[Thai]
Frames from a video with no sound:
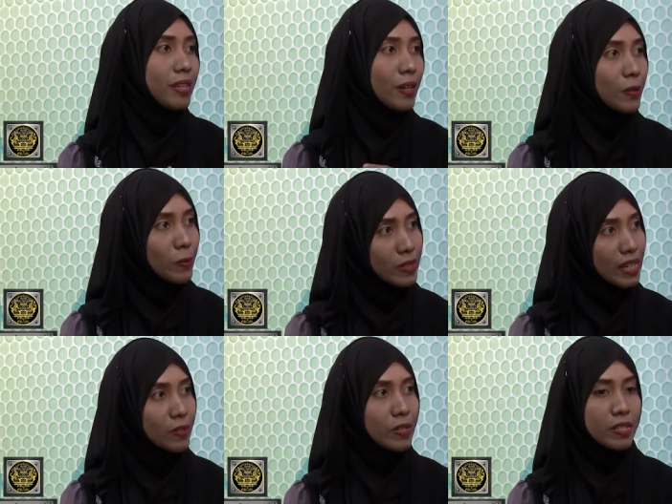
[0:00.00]
ไม่ค่อยรู้
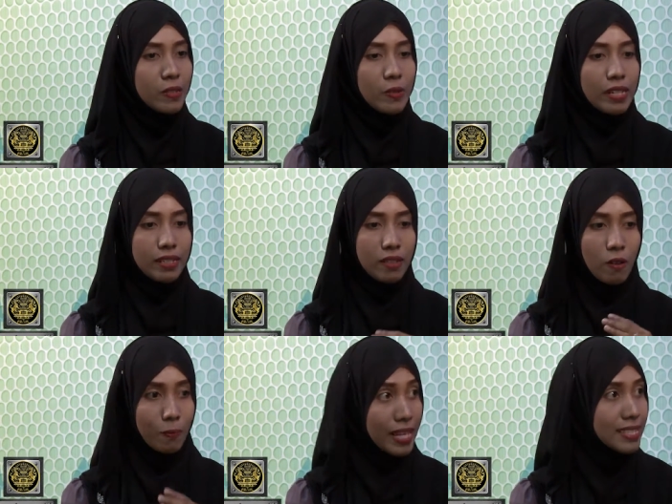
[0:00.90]
เรื่องด้วยด้วย
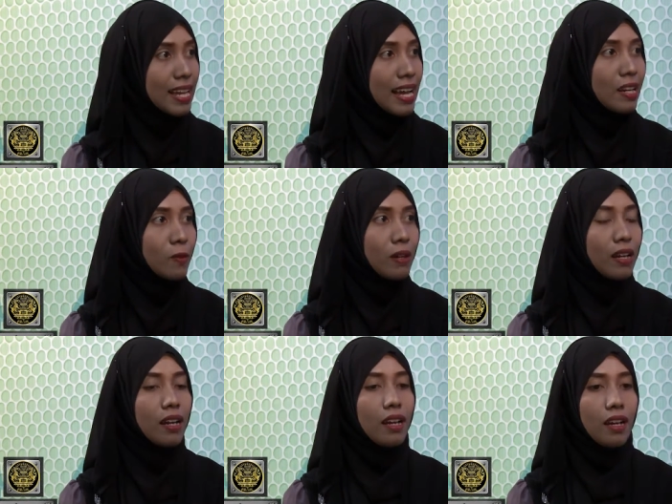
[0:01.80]
ของภาษาหรือ
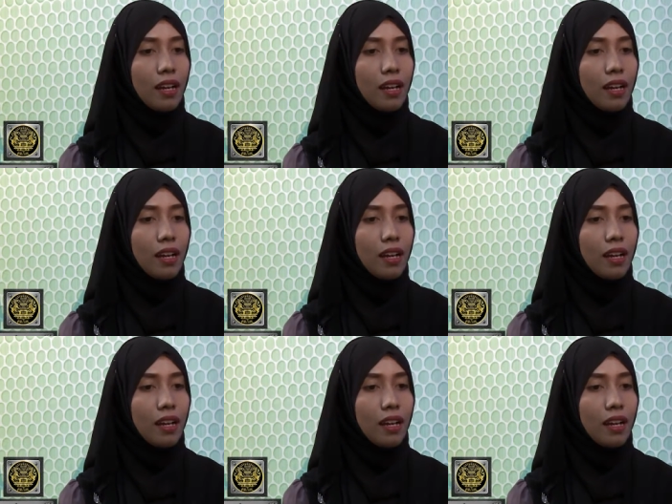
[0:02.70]
ว่า